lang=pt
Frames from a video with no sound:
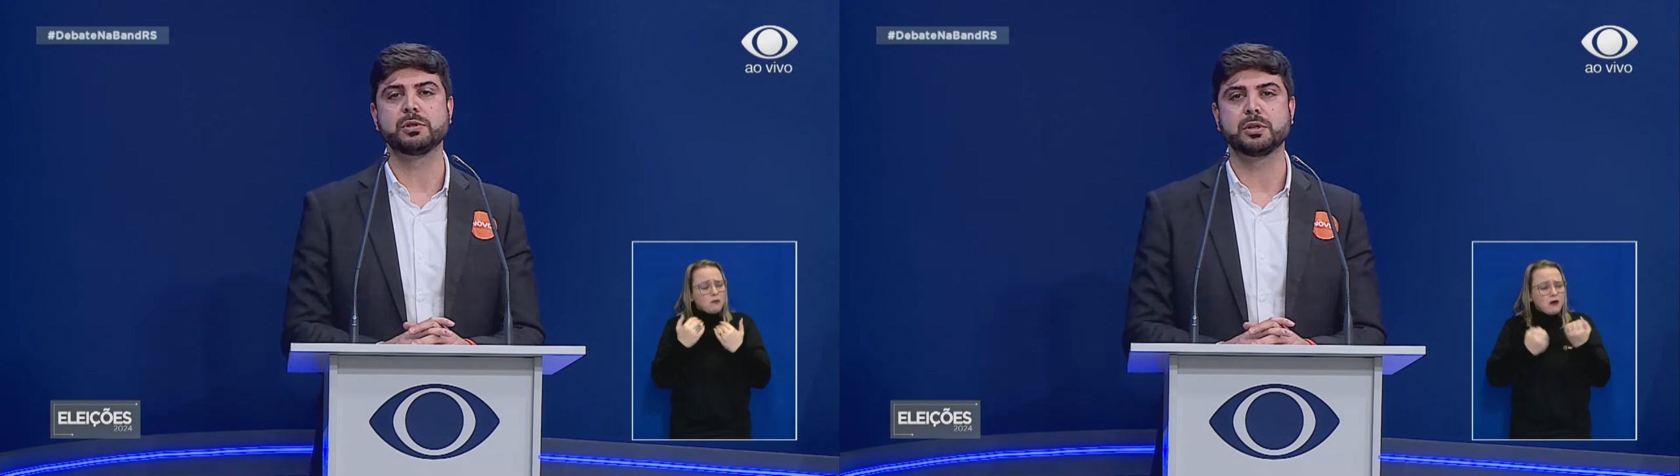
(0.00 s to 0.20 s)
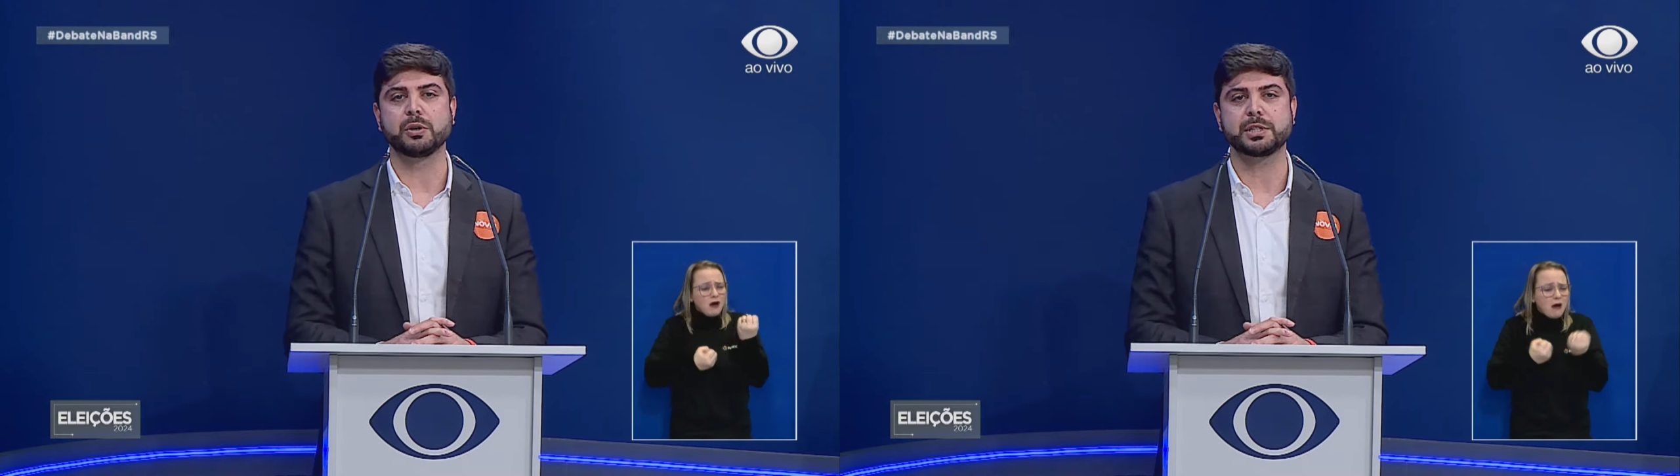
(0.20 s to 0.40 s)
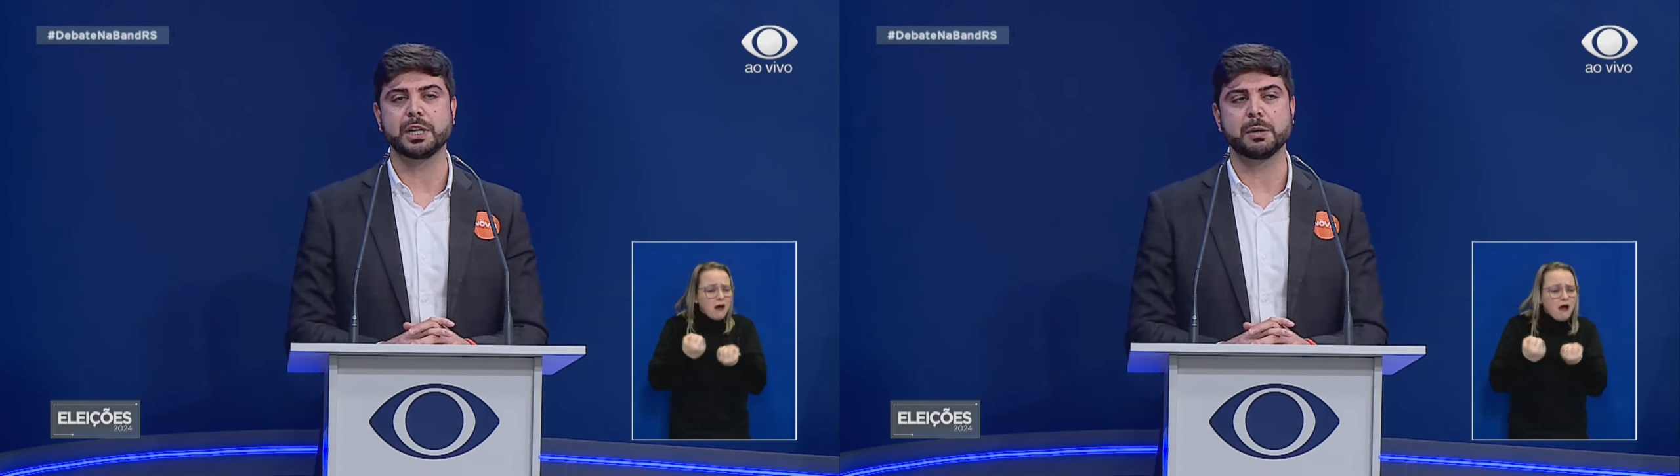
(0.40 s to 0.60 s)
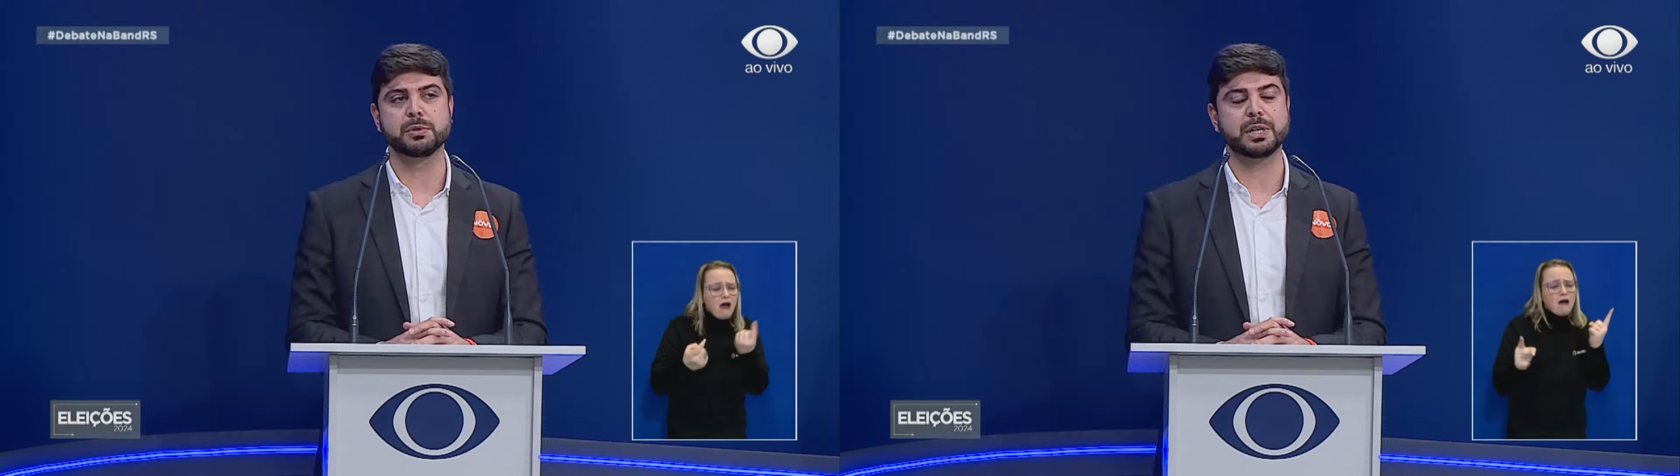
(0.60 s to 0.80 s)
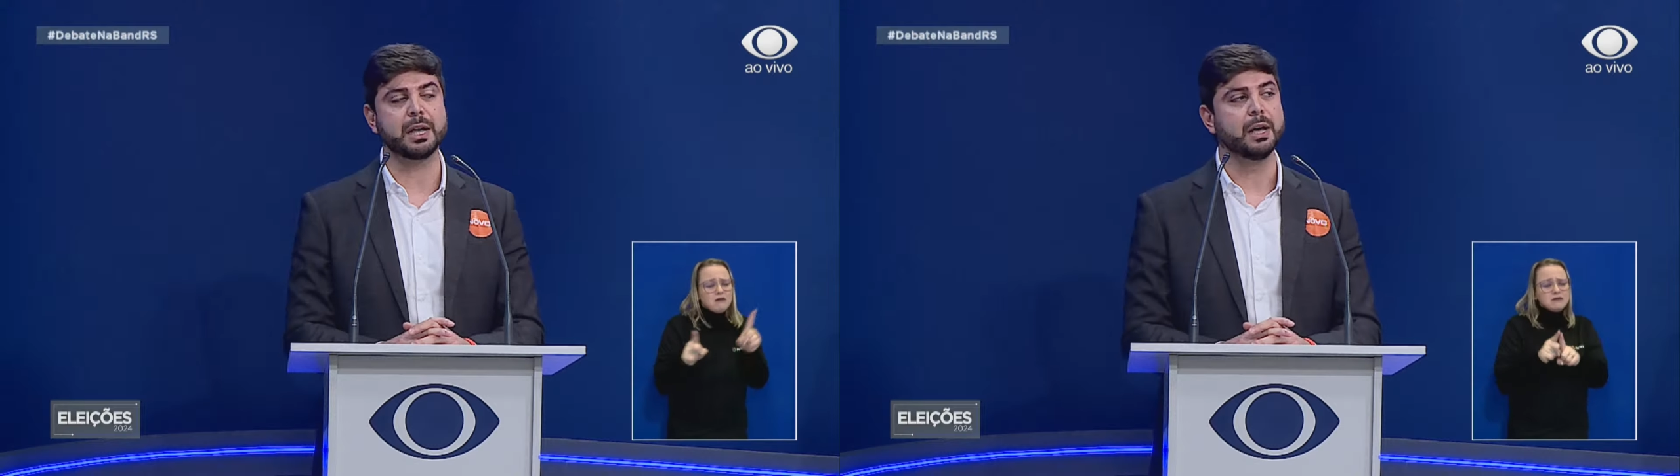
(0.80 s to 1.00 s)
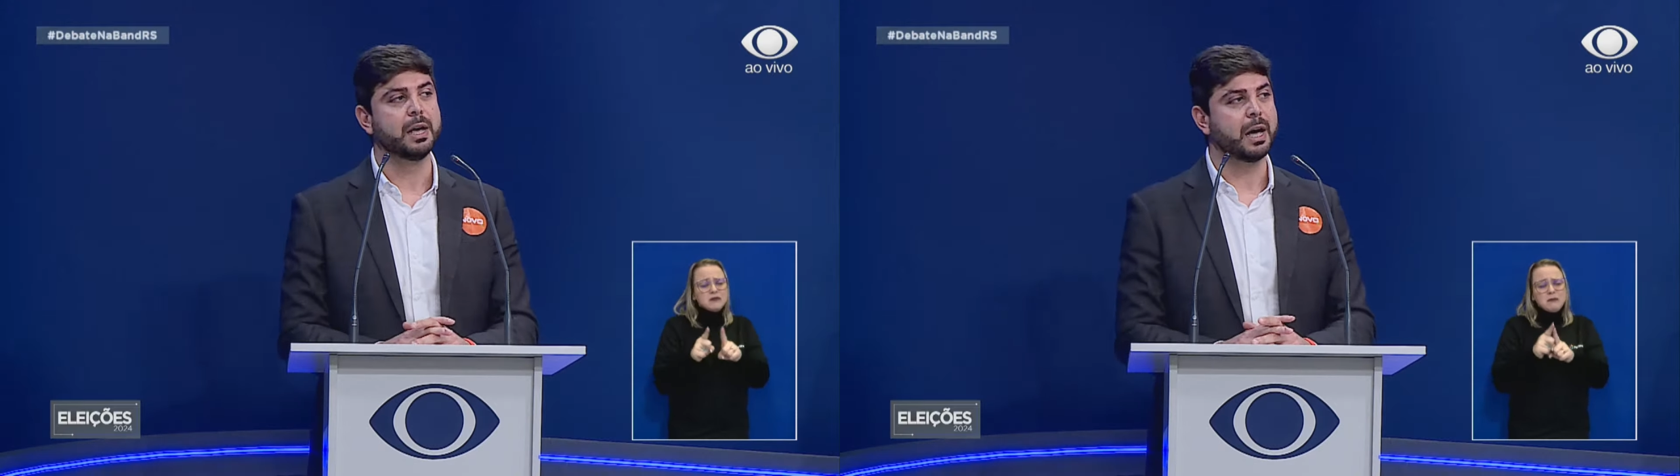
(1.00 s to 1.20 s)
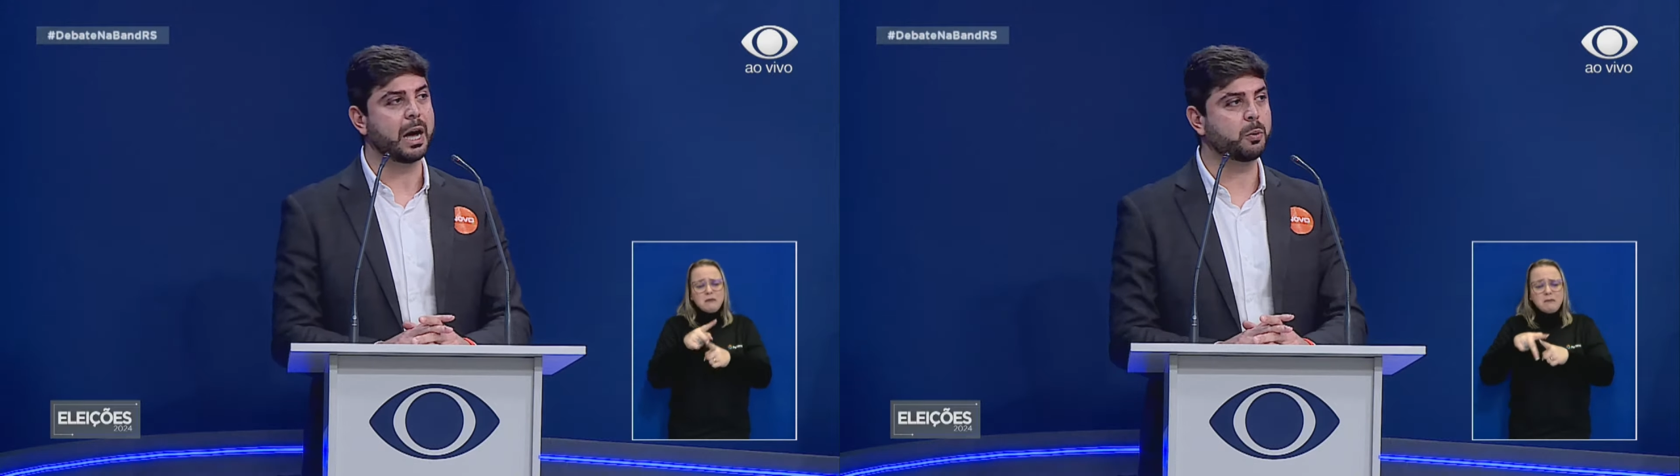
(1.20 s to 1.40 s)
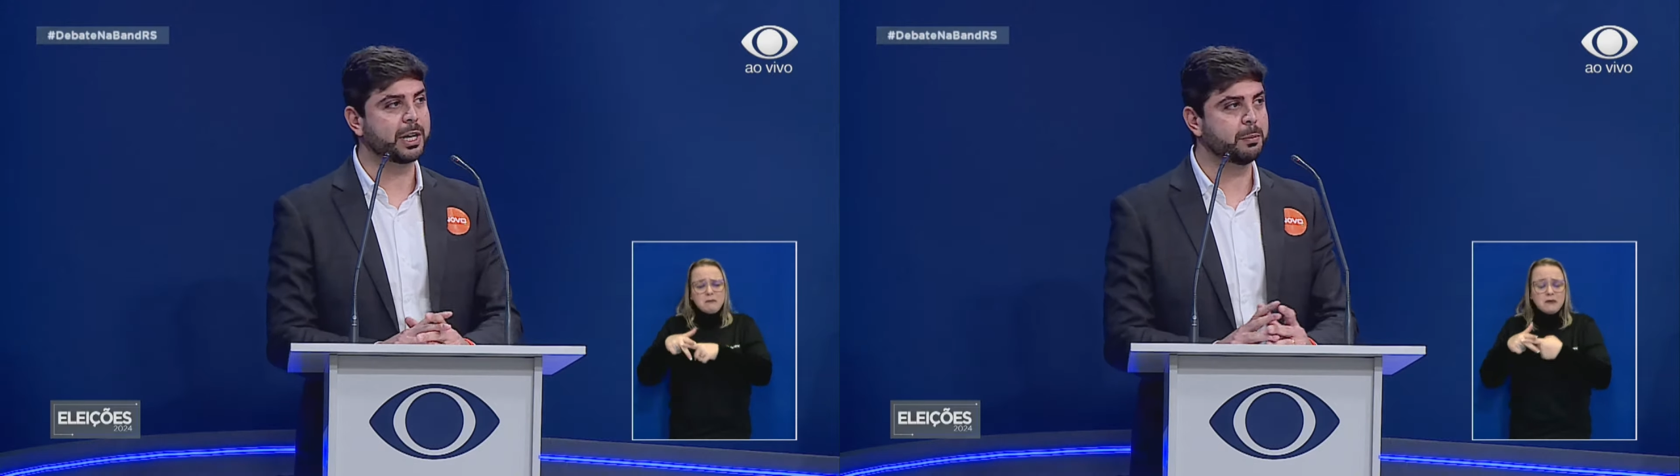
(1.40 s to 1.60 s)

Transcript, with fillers: Então nós queremos que a guarda